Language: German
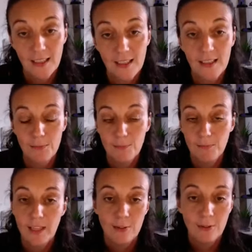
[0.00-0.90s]

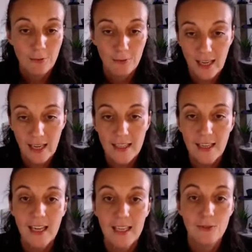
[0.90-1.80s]
ähm,
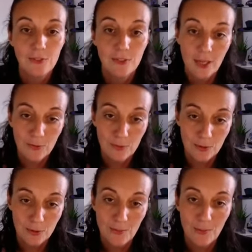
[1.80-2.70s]
Freiheit und
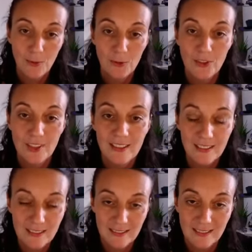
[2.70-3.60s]
Selbstbestimmung sind,
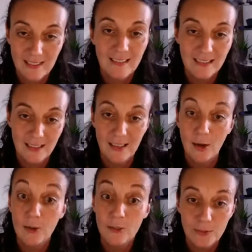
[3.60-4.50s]
sehr, sehr
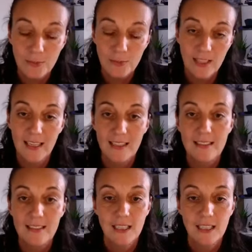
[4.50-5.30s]
ausgeprägt,